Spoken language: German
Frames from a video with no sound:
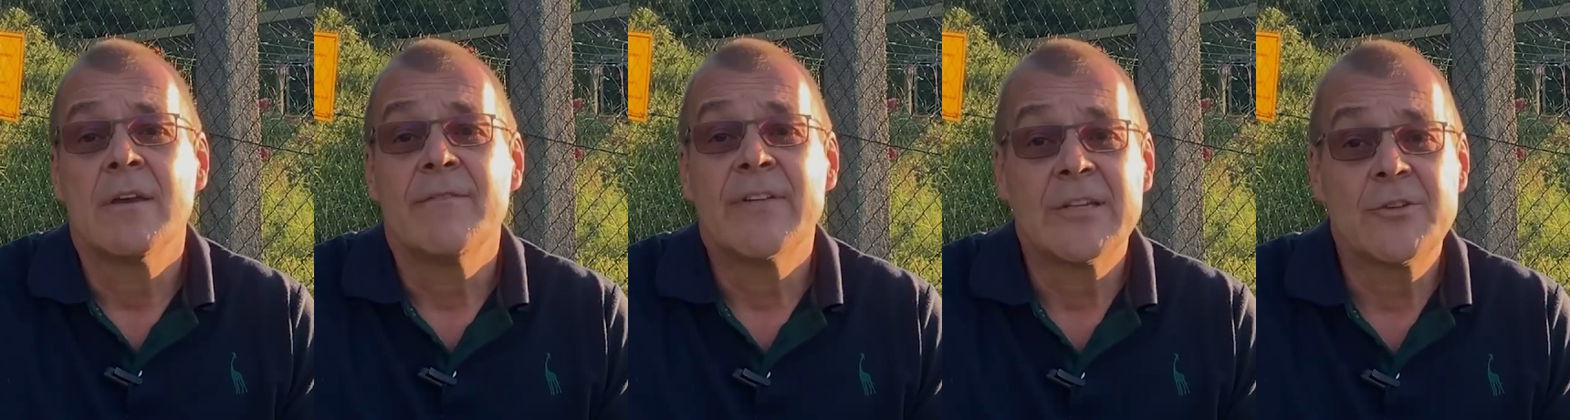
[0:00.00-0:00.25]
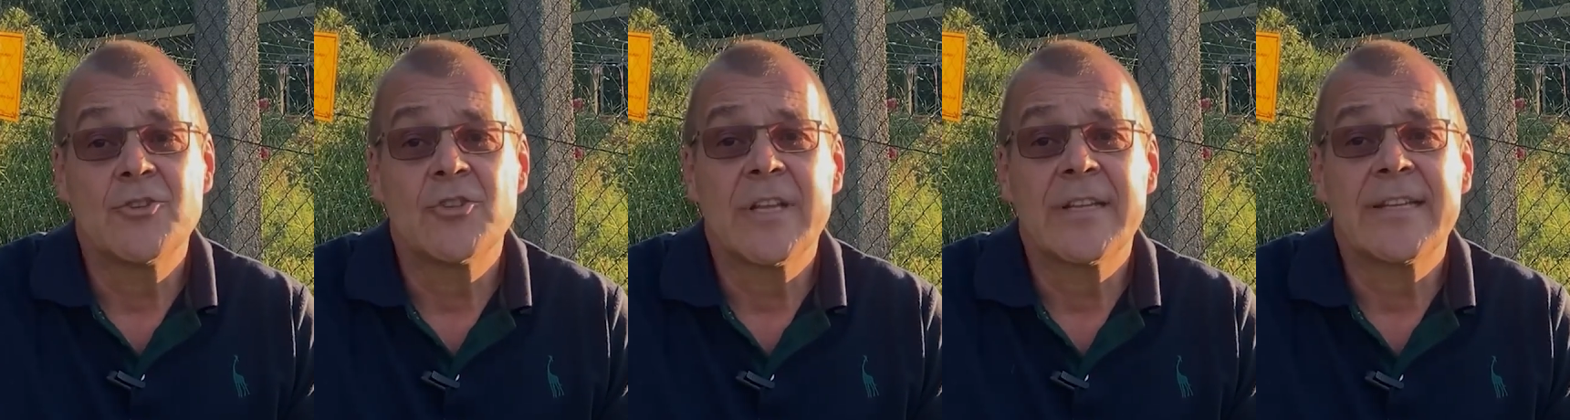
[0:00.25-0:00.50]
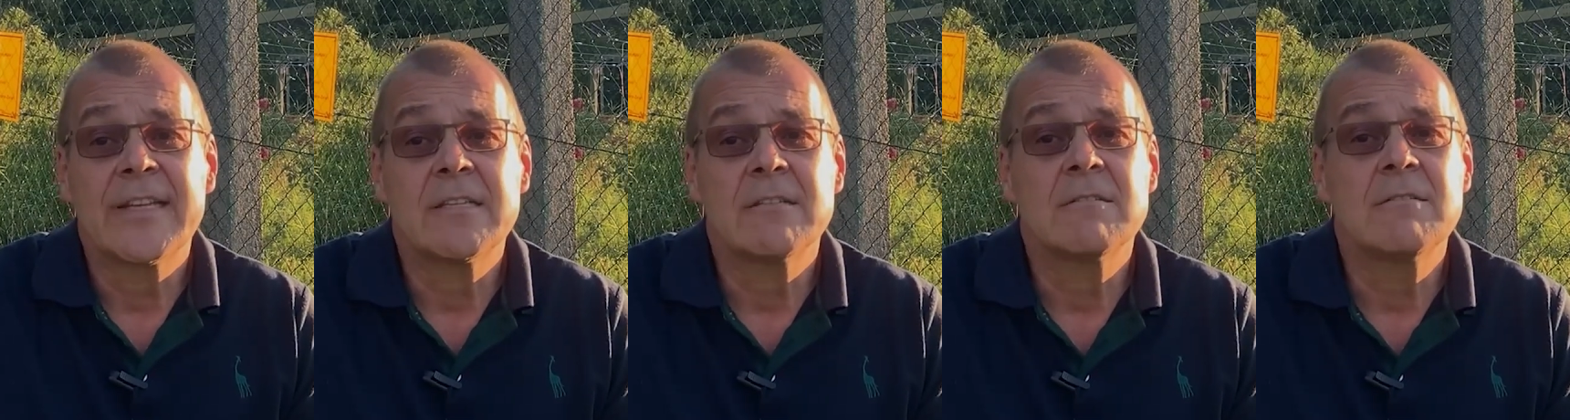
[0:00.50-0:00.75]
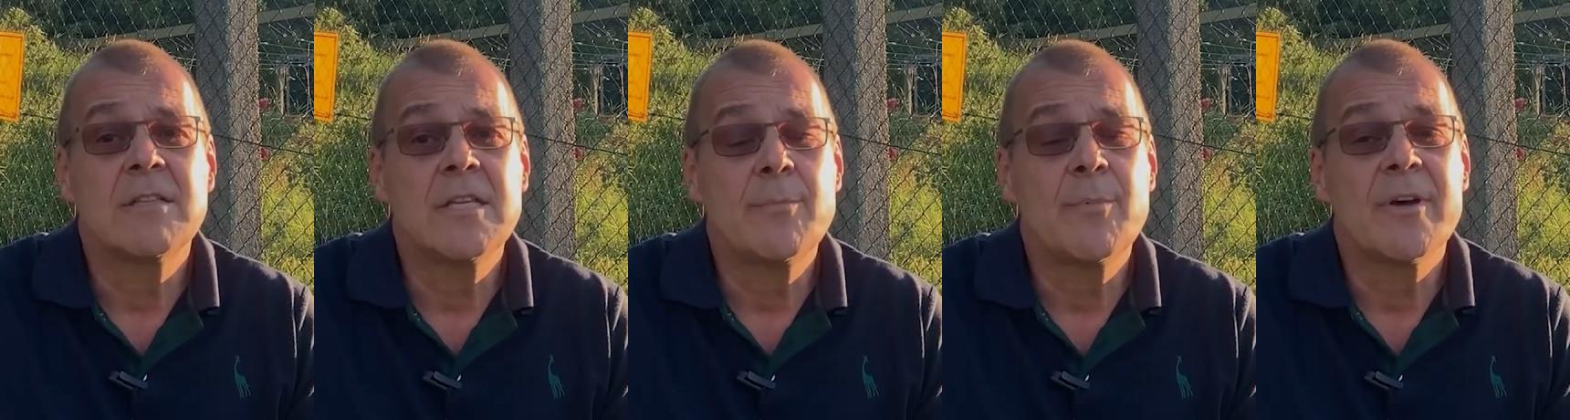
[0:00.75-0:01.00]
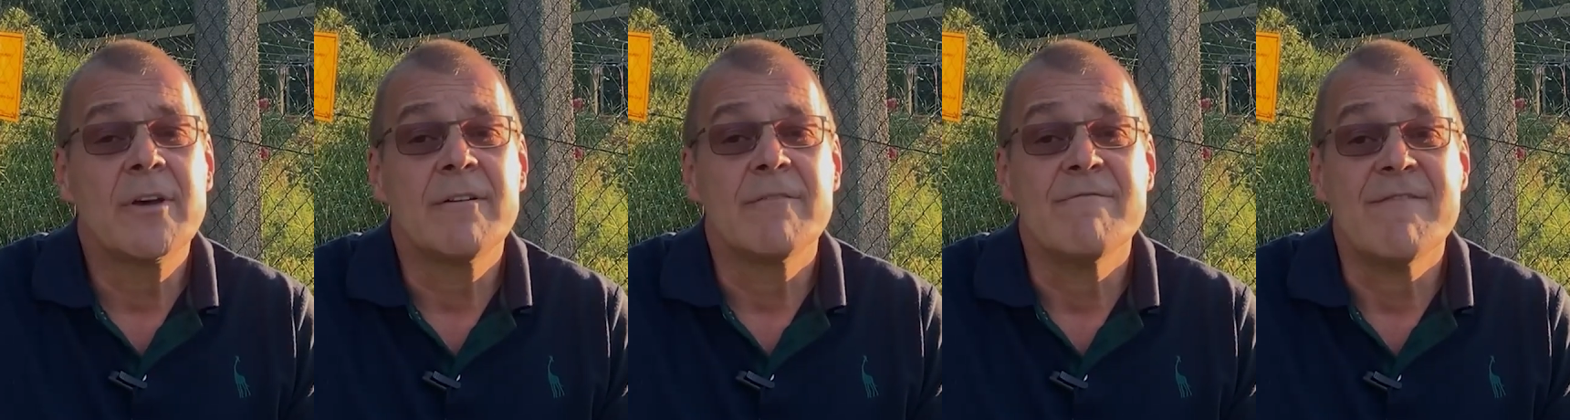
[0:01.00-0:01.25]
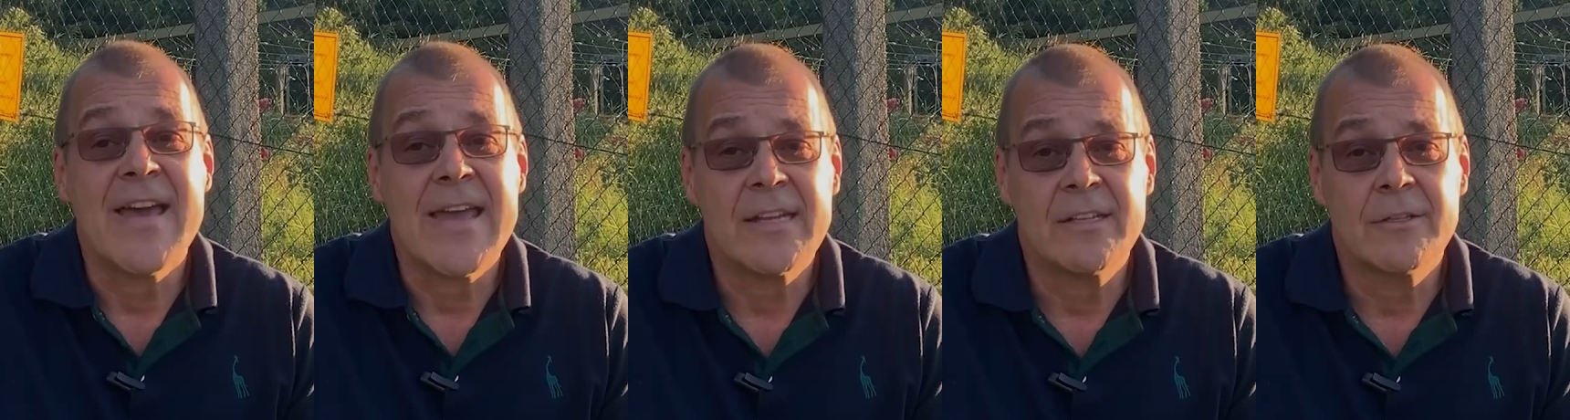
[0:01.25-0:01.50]
werden stattdessen lieber
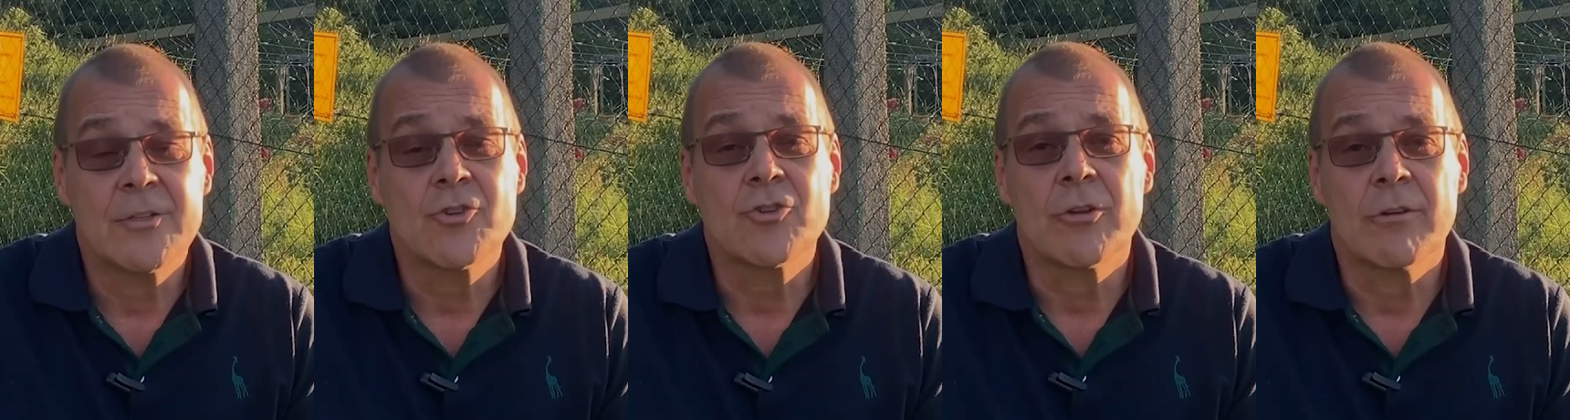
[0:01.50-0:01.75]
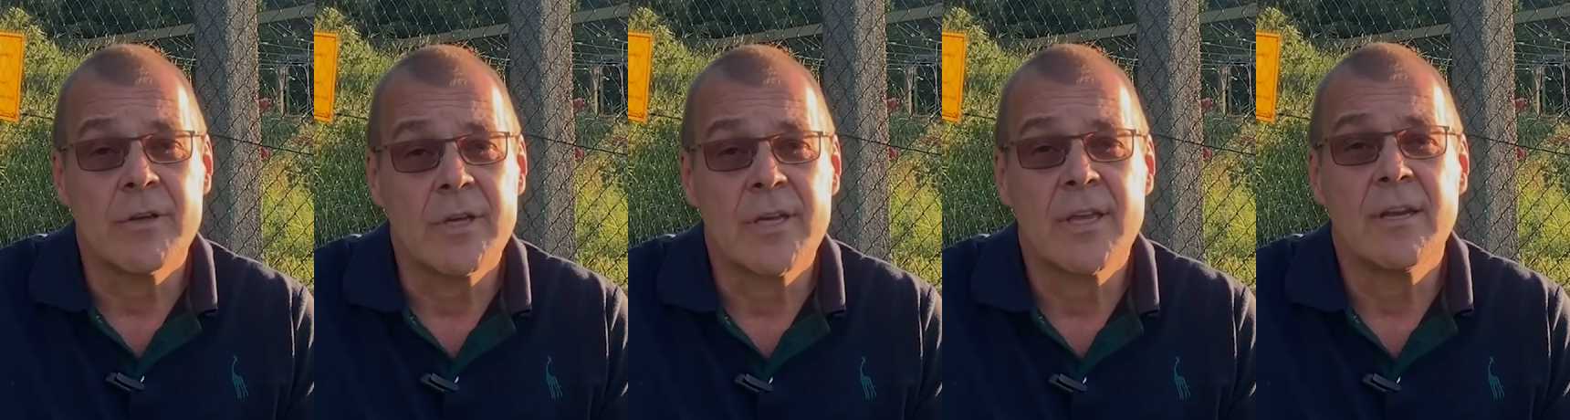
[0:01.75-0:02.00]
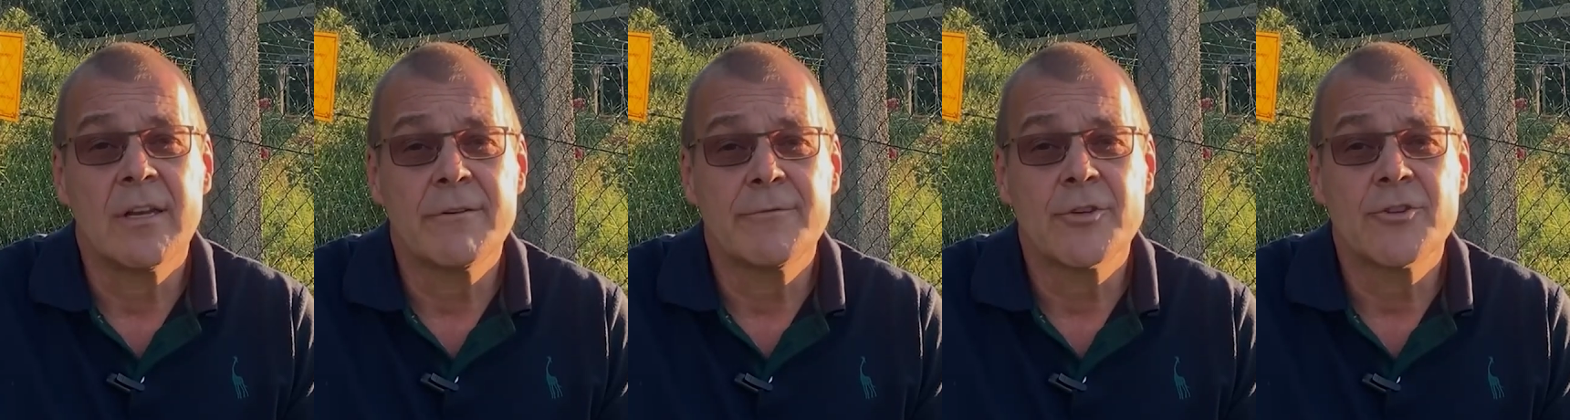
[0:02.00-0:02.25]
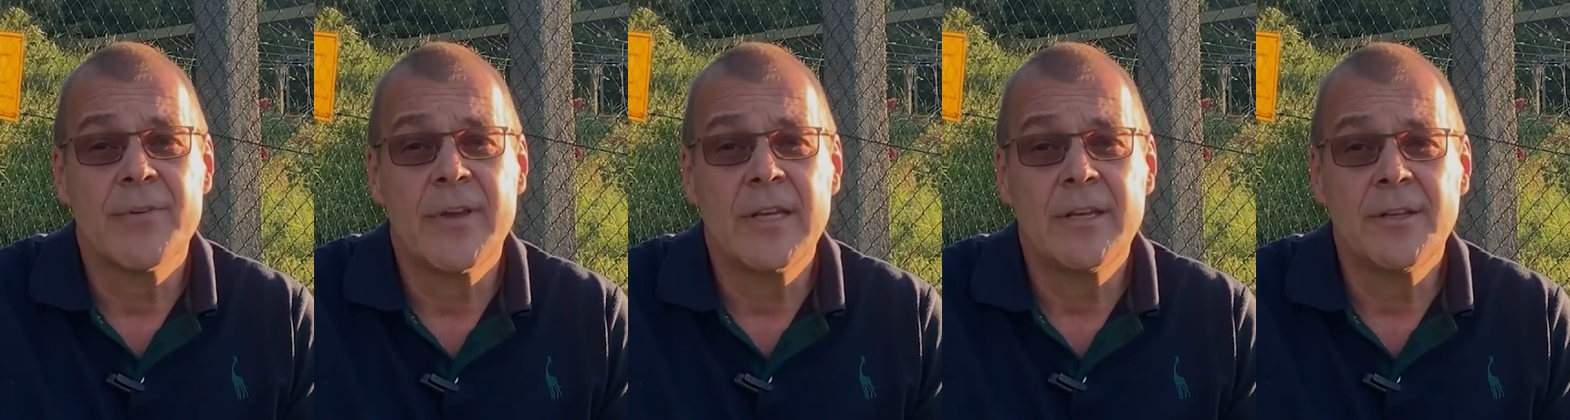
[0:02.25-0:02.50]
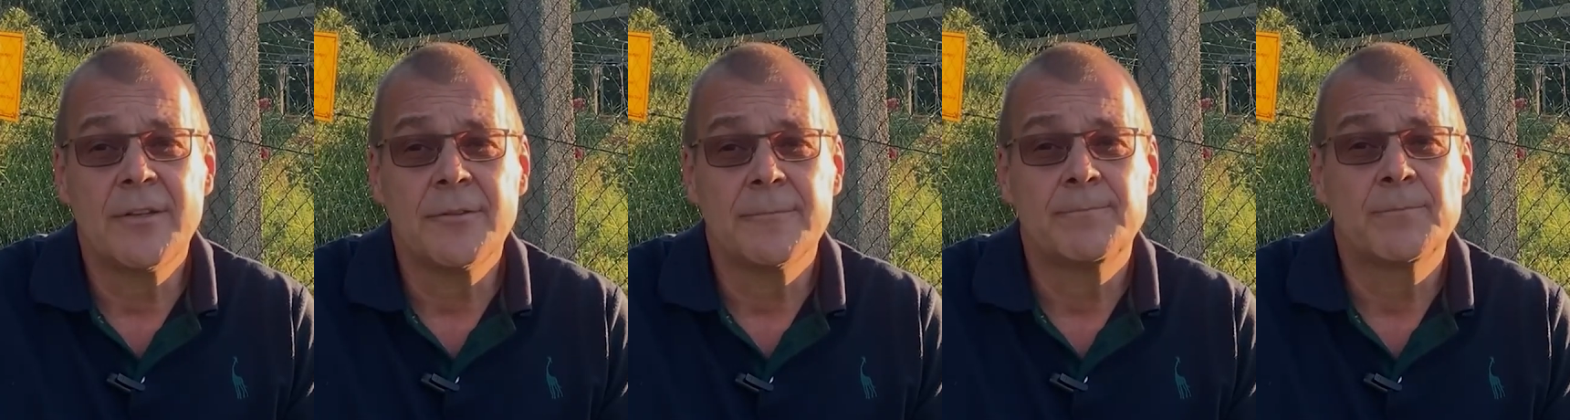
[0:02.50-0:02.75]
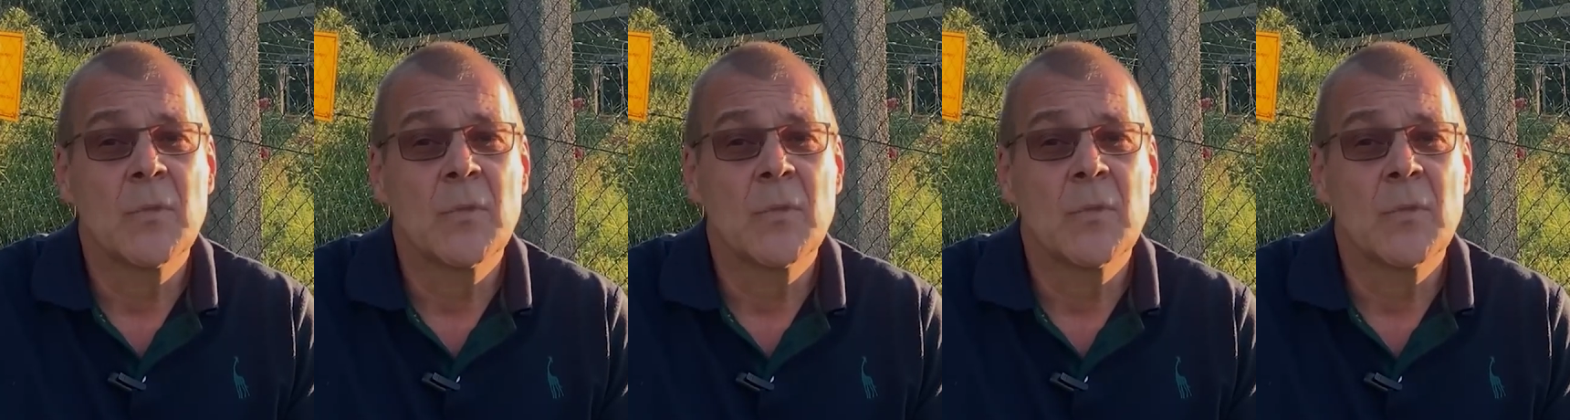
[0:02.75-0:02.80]
weiter Steuergelder verschwendet